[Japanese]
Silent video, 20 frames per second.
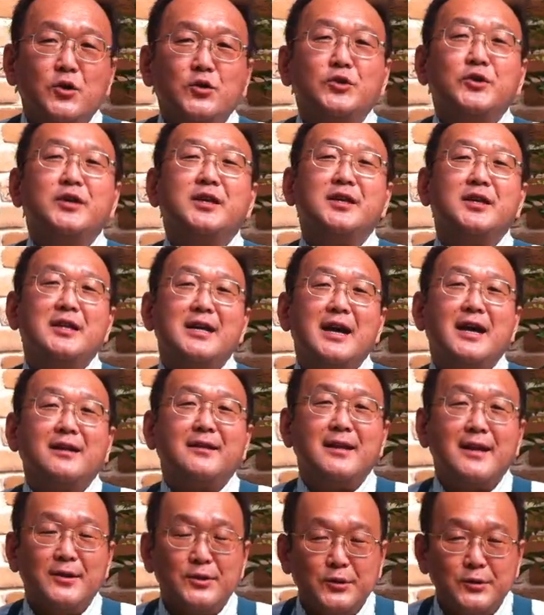よく日に
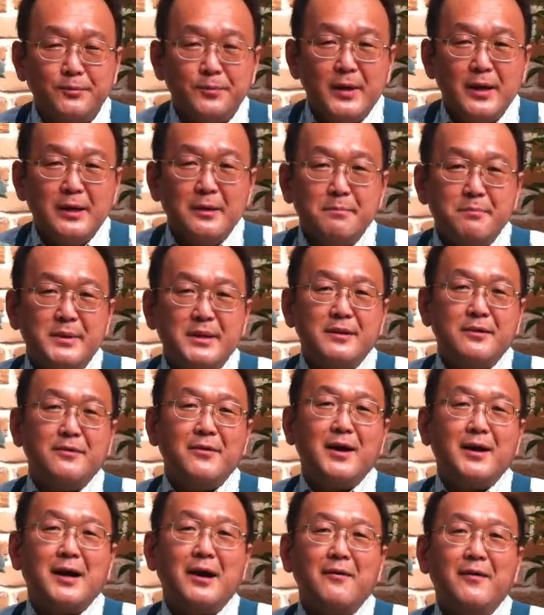当てる
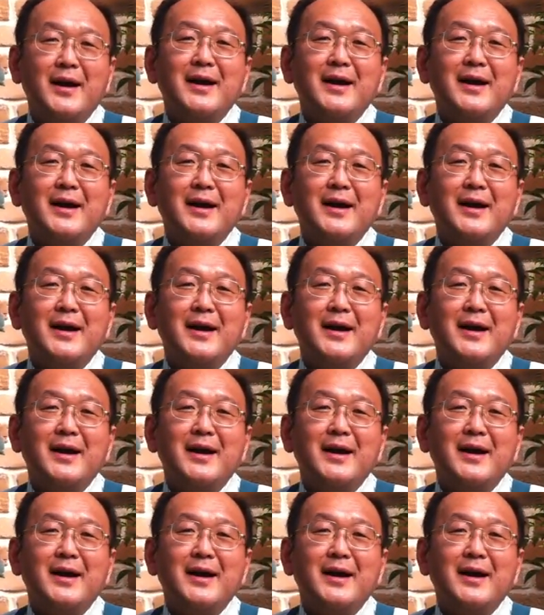水は